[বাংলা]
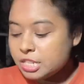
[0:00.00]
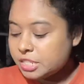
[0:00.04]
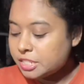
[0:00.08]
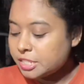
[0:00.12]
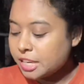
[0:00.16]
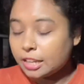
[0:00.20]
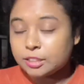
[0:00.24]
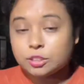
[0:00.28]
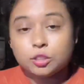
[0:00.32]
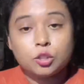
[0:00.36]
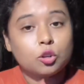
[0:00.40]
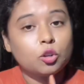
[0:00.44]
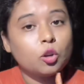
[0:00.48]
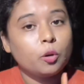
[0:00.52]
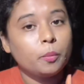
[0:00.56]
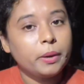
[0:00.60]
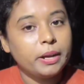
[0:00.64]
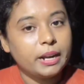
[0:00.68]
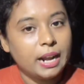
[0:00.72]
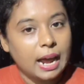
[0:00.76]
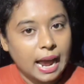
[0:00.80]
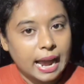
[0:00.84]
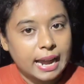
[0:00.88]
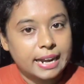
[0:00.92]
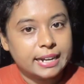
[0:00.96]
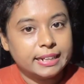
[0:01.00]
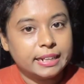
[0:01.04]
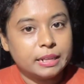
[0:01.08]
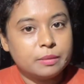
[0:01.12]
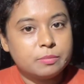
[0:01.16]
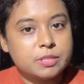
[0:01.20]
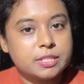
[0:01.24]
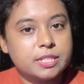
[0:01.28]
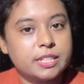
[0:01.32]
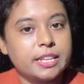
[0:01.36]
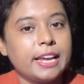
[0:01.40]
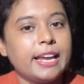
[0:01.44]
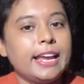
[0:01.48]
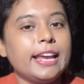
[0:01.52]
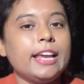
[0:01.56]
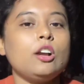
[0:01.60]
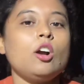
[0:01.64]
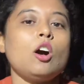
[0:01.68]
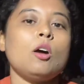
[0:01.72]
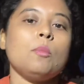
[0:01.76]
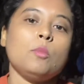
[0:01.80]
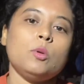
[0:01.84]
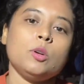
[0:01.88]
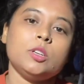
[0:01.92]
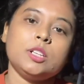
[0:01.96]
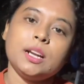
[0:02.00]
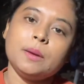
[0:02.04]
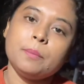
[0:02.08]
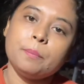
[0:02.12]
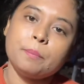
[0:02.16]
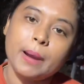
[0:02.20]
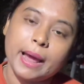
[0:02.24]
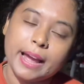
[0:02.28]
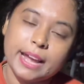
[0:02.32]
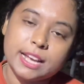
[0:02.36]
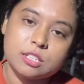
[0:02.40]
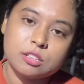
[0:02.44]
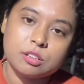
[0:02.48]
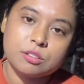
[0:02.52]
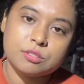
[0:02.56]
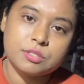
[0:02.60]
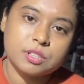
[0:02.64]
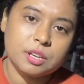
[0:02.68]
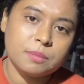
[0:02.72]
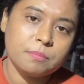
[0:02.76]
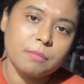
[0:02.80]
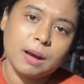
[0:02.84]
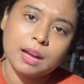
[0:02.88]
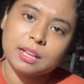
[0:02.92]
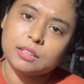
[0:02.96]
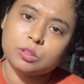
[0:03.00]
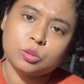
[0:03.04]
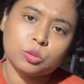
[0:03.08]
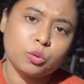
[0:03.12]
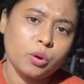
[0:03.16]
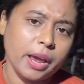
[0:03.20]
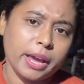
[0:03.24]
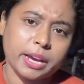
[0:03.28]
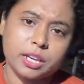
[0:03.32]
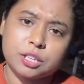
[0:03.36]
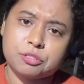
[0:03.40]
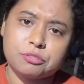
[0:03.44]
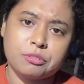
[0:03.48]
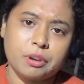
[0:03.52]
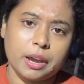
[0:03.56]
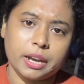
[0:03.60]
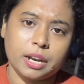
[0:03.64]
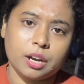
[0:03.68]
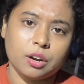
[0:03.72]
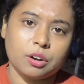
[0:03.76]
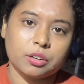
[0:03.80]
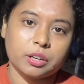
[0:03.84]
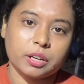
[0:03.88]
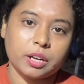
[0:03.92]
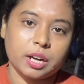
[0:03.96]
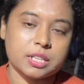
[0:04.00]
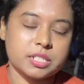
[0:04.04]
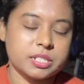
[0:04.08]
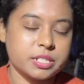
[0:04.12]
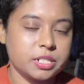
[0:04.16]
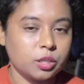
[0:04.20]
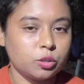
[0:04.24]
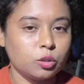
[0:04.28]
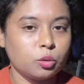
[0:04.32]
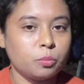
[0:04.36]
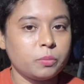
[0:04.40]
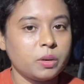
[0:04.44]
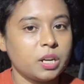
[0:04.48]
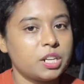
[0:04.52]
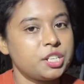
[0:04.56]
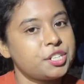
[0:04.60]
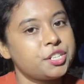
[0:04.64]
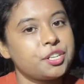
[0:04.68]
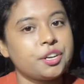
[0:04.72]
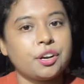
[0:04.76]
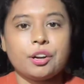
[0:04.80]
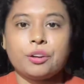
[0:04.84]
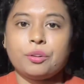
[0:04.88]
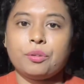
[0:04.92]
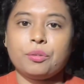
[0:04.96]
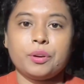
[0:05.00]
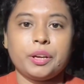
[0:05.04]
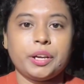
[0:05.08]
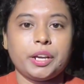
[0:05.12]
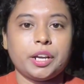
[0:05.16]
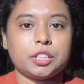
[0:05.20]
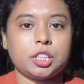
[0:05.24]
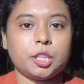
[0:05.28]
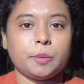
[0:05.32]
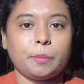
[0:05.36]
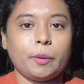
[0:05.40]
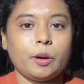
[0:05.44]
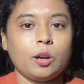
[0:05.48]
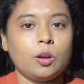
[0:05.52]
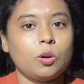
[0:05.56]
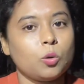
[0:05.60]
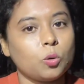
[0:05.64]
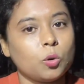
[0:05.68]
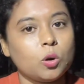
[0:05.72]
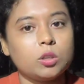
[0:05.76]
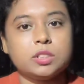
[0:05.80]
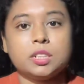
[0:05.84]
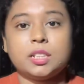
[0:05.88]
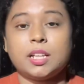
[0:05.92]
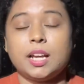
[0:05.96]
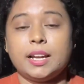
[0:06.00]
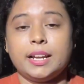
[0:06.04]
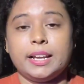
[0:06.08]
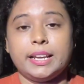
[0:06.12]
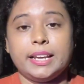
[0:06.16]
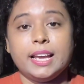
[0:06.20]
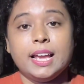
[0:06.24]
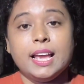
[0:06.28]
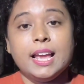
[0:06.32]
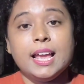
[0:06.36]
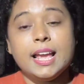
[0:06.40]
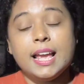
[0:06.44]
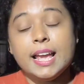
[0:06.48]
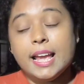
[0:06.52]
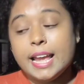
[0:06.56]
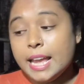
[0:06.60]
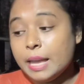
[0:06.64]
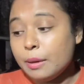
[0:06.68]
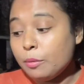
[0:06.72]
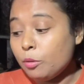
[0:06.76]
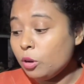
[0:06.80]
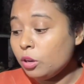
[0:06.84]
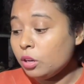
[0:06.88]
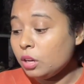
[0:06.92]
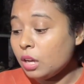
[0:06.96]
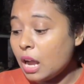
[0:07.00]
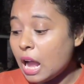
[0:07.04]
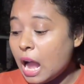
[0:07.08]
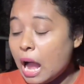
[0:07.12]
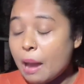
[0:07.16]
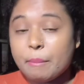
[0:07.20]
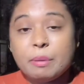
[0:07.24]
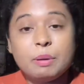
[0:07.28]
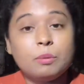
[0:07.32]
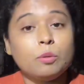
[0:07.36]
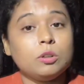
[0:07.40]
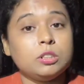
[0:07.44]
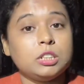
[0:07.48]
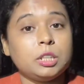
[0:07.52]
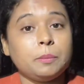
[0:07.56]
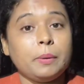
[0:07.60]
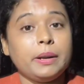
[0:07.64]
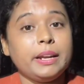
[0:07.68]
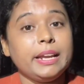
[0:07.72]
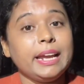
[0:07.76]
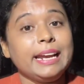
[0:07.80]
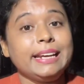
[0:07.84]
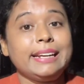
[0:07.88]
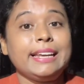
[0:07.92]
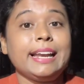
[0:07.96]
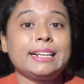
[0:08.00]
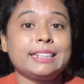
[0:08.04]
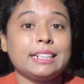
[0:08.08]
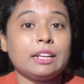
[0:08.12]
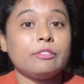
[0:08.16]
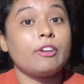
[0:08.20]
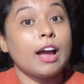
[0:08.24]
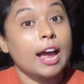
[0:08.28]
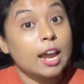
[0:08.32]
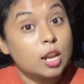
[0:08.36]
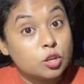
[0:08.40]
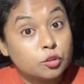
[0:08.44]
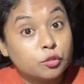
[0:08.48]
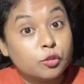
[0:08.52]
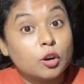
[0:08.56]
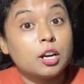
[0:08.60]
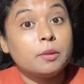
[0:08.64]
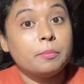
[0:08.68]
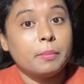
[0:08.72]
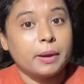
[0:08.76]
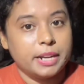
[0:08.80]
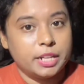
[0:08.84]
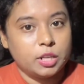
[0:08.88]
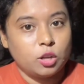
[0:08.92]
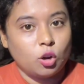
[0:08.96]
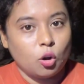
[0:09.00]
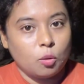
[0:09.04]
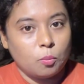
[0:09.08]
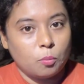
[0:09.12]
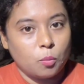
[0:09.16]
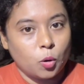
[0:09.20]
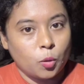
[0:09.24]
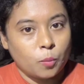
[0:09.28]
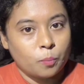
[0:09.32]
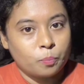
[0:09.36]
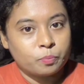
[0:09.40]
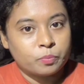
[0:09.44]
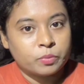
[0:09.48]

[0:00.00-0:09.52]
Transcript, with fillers: সাত রকমের আইটেমস দিয়ে এই কম্বোটার প্রাইস হচ্ছে মাত্র একশো এগারো টাকা যেটা তোমরা শেয়ার করে খেতে পারো কোনো দ্বিধা নেই এবং আমি বলতে পারি এটা একটা ভ্যালু ফর মানি কম্বো